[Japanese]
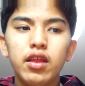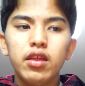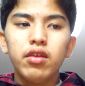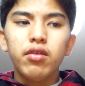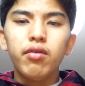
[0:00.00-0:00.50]

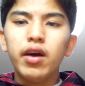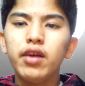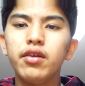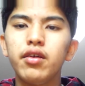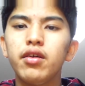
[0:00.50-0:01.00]
とあ
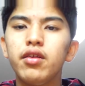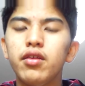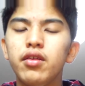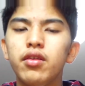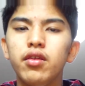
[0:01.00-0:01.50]
る
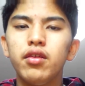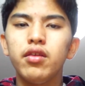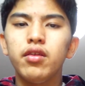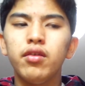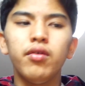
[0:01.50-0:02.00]

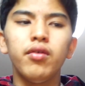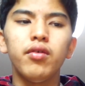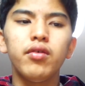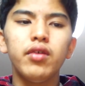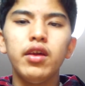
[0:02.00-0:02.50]
の
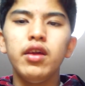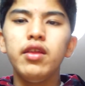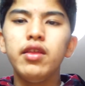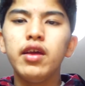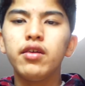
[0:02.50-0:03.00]

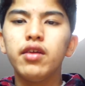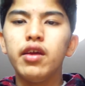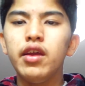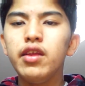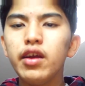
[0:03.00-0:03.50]
インデ、
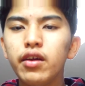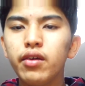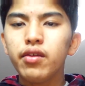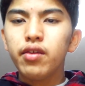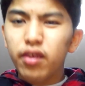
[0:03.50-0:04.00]

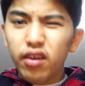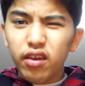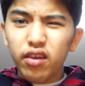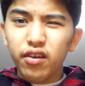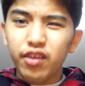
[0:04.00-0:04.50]
インデックス
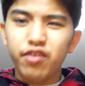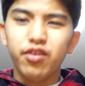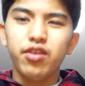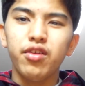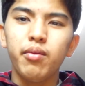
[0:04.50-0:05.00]
よりちょっ
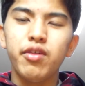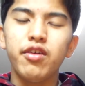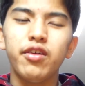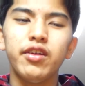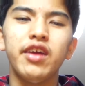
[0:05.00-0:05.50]
と面
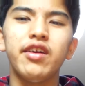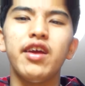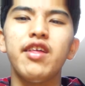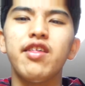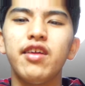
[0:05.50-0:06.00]
白くないぐらい
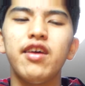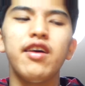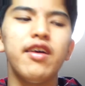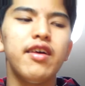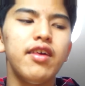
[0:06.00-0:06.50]
ですかね。
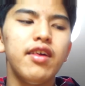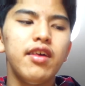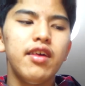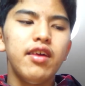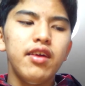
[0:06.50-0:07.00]

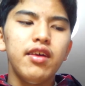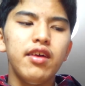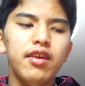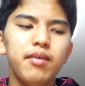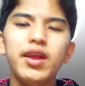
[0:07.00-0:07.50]

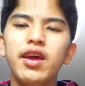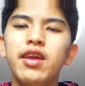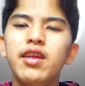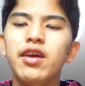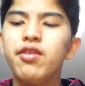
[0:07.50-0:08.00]
まだ
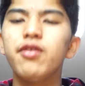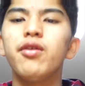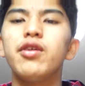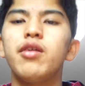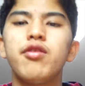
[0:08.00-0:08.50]
インデックスの
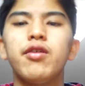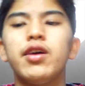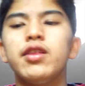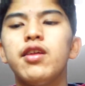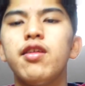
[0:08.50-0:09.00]
方が面白かっ
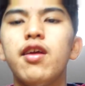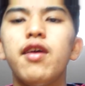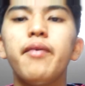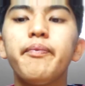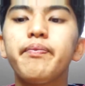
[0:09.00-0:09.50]
たで
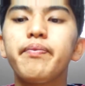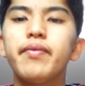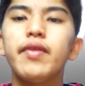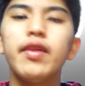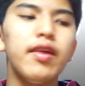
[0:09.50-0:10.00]

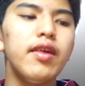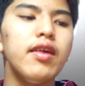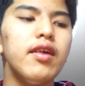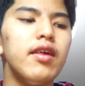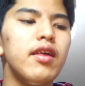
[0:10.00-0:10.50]

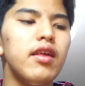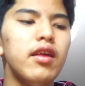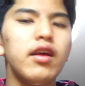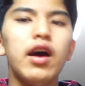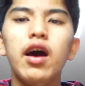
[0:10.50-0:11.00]
すね。
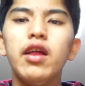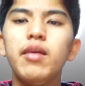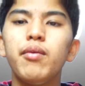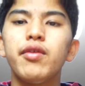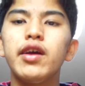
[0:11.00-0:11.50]
あー、で
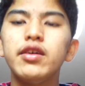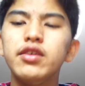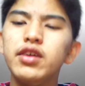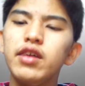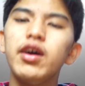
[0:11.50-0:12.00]
も
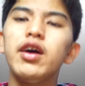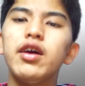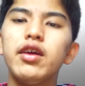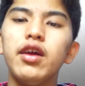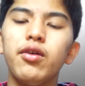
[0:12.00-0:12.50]
作画は
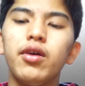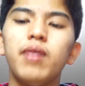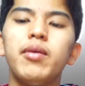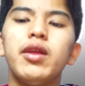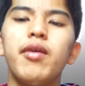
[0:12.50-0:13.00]
結構頑
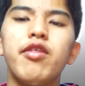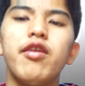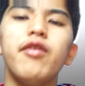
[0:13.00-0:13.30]
張ってましたよ。